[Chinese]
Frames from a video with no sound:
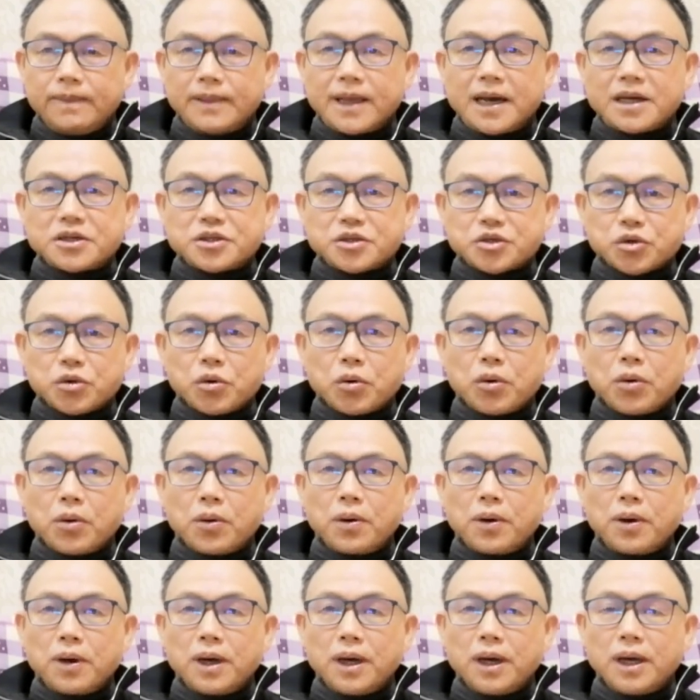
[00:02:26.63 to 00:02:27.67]
来说，
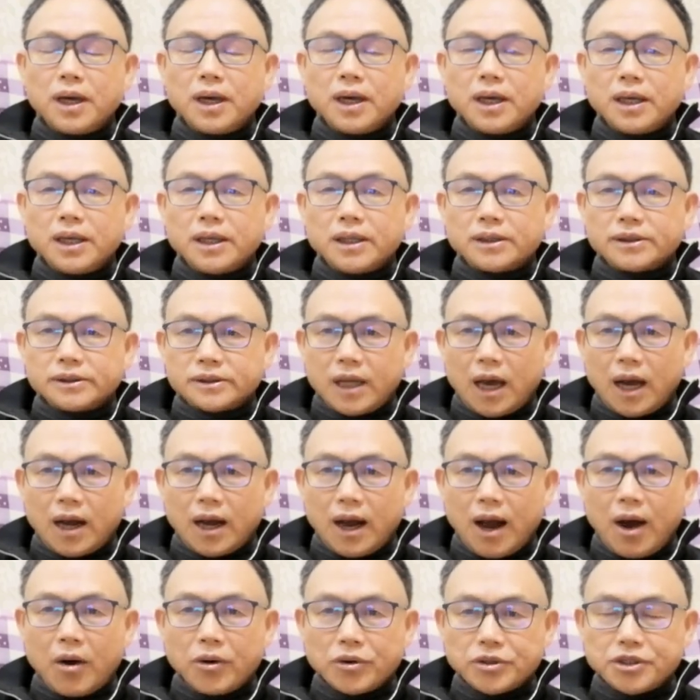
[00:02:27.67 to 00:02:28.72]
他
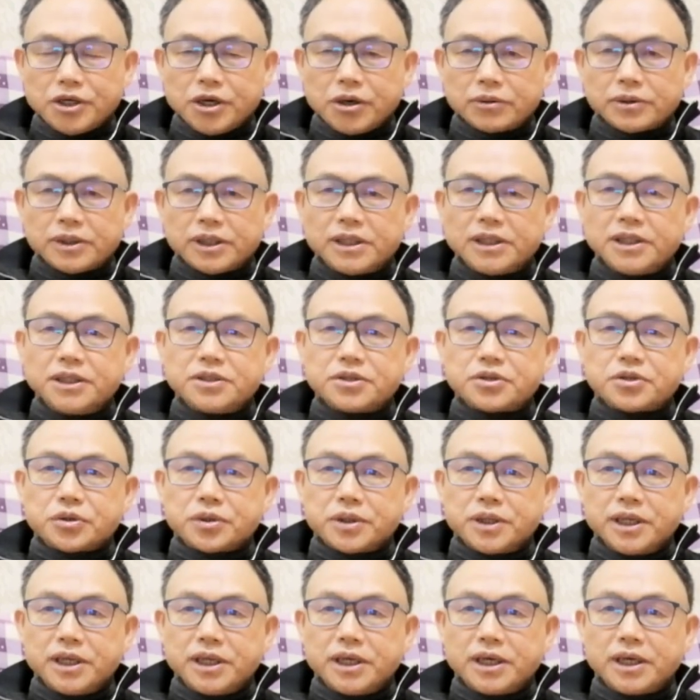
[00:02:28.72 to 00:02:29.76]
高效的运作
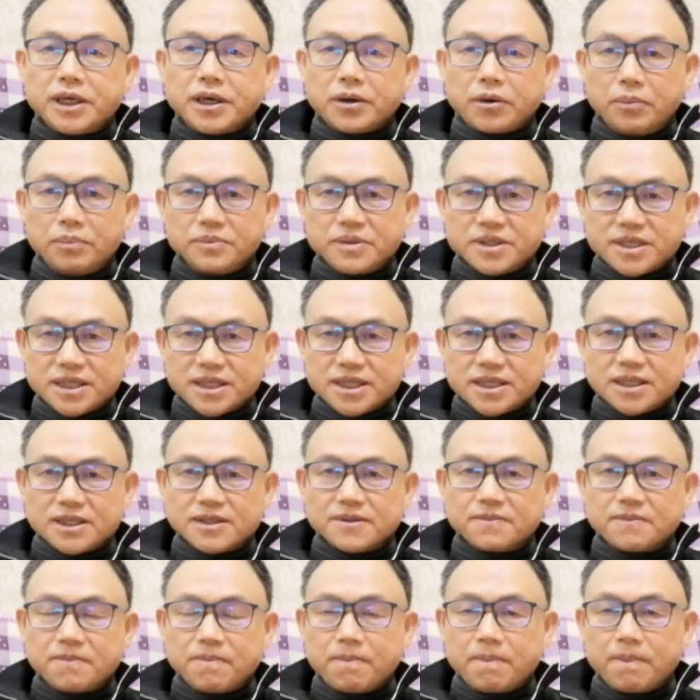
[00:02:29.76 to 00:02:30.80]
的一个公
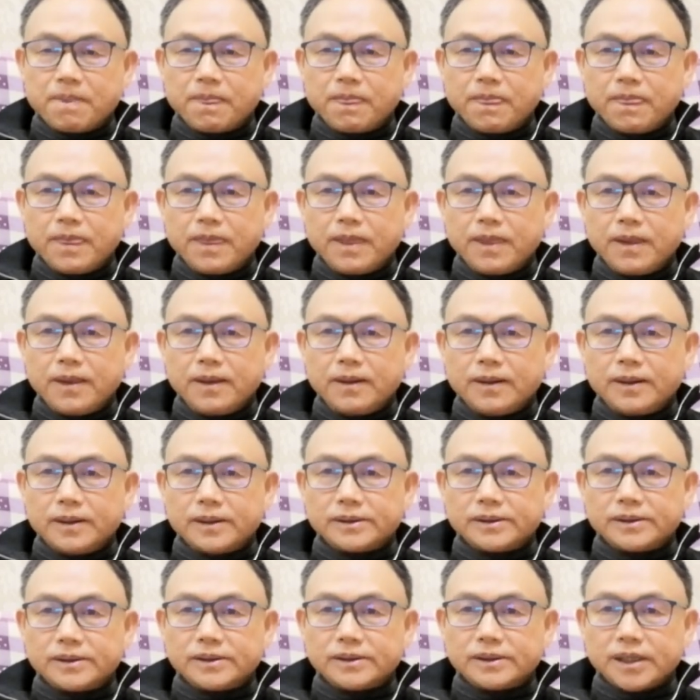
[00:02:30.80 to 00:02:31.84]
司，
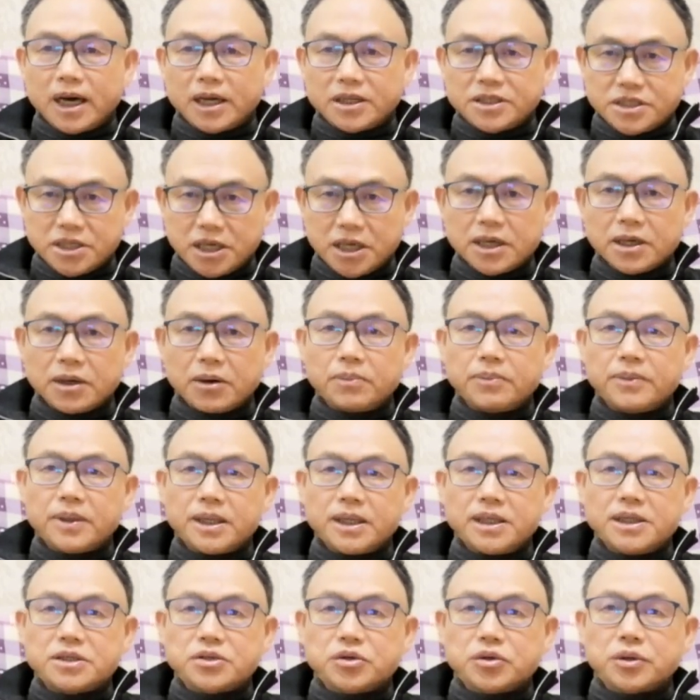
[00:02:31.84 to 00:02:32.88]
嗯，很成功的
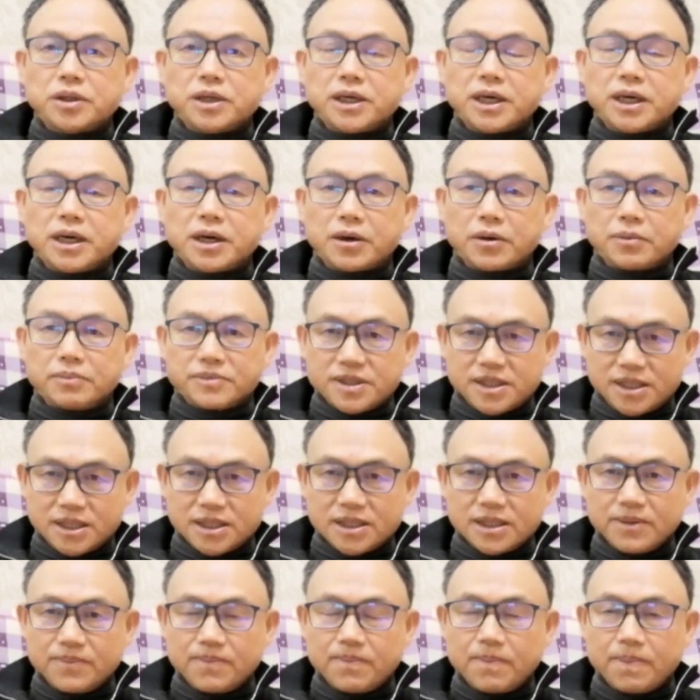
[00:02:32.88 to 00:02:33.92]
运作的一个公
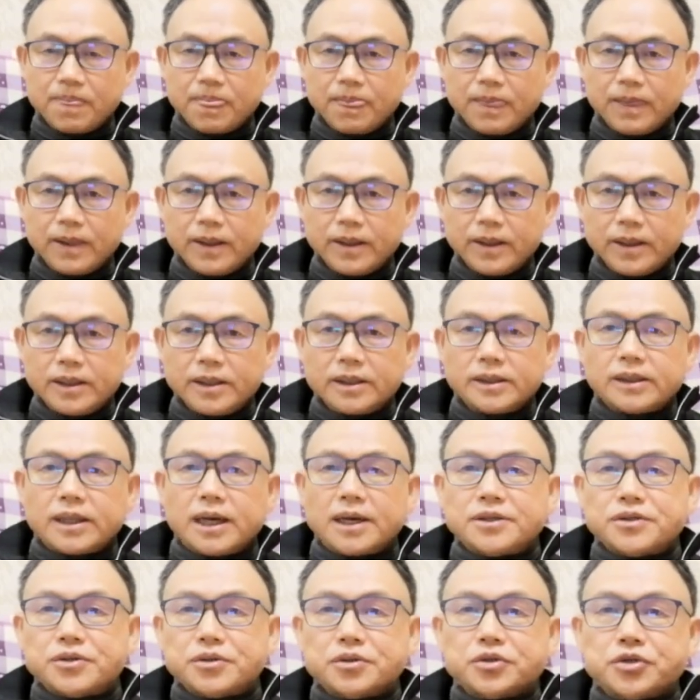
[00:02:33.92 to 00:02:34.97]
司。
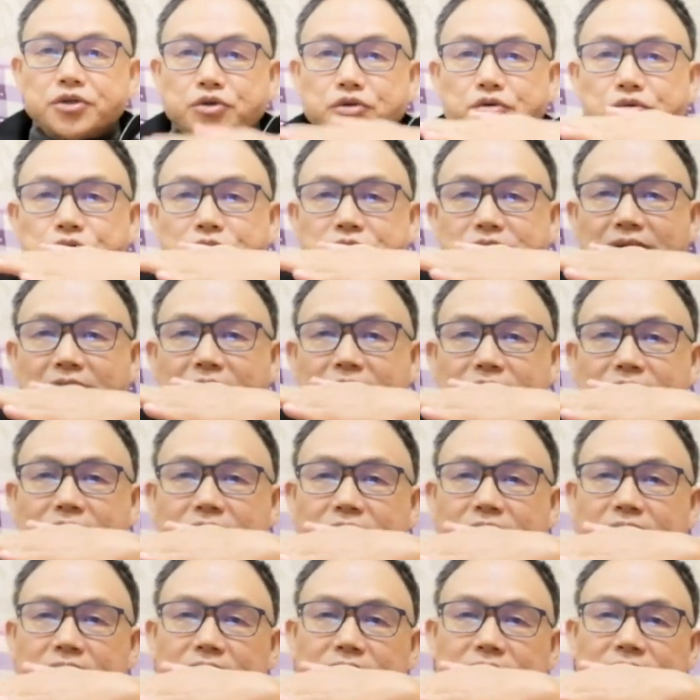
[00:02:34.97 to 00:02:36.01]
他所处在的一
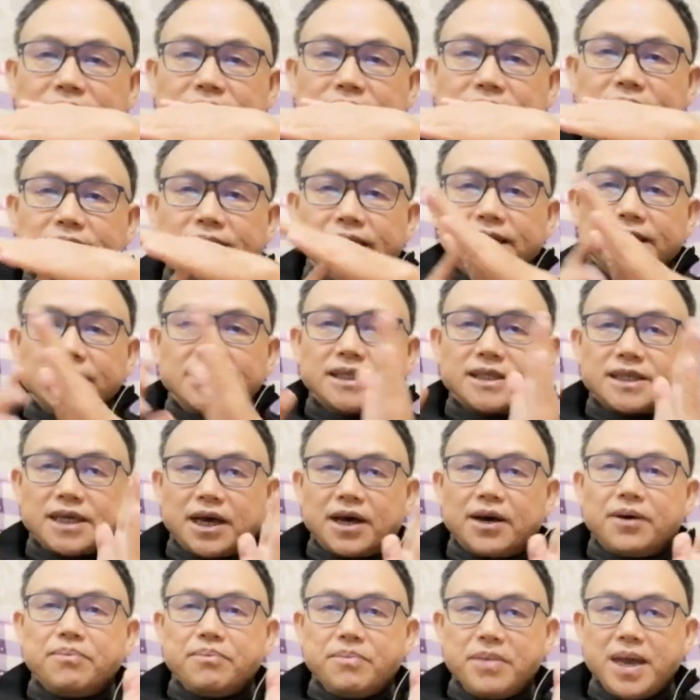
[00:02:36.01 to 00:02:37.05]
个
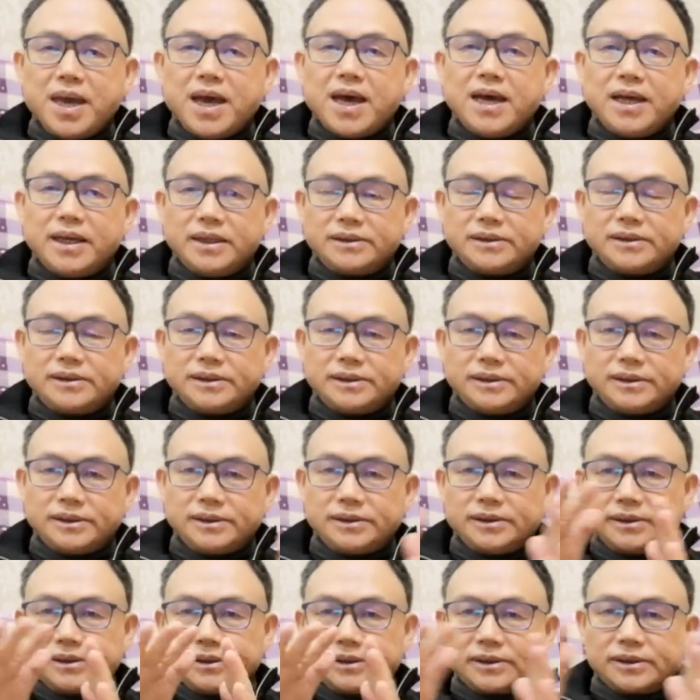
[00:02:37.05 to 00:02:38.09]
层面，
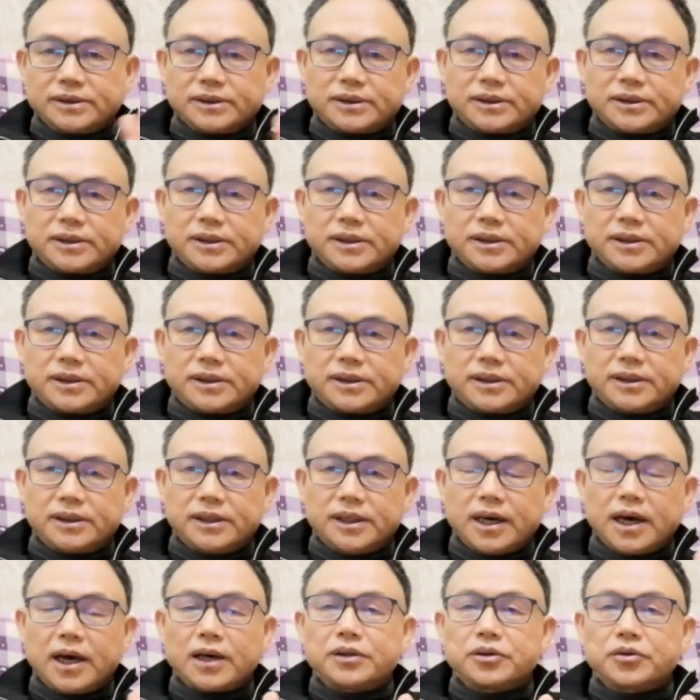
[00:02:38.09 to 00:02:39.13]

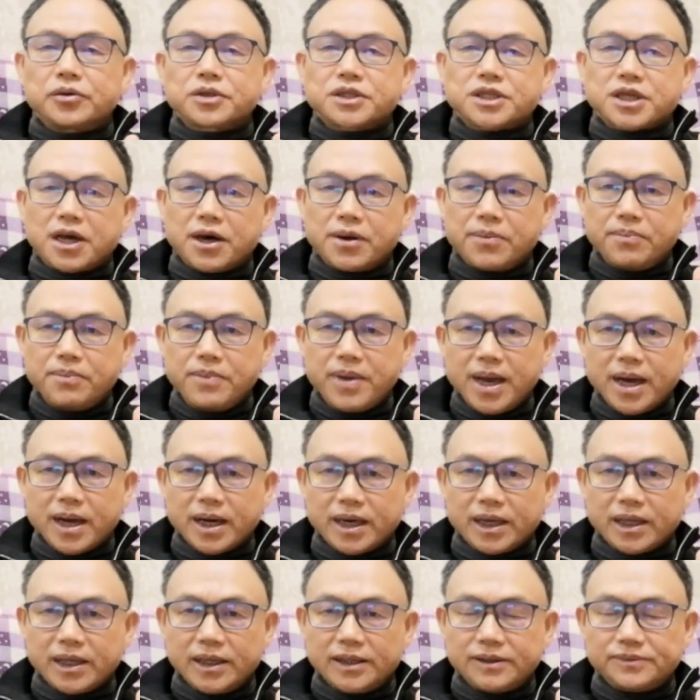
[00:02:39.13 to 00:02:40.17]
很多层面
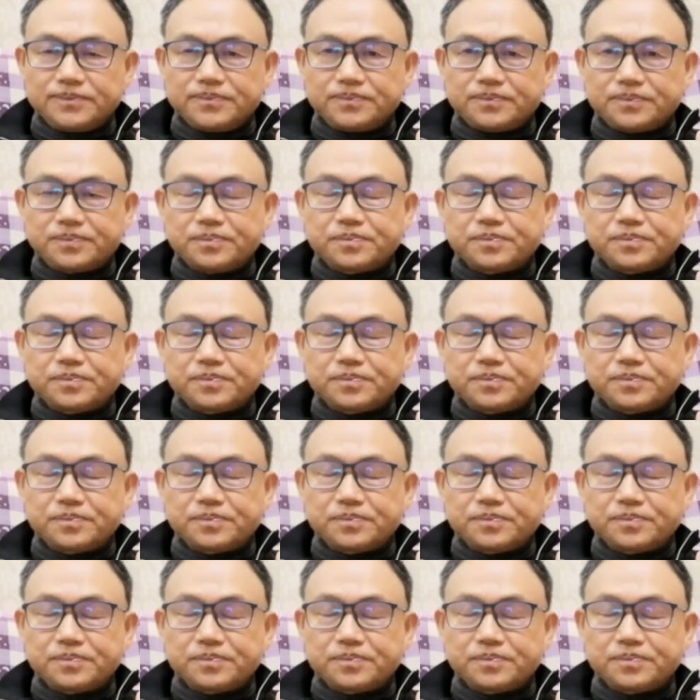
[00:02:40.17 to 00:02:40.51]
可能，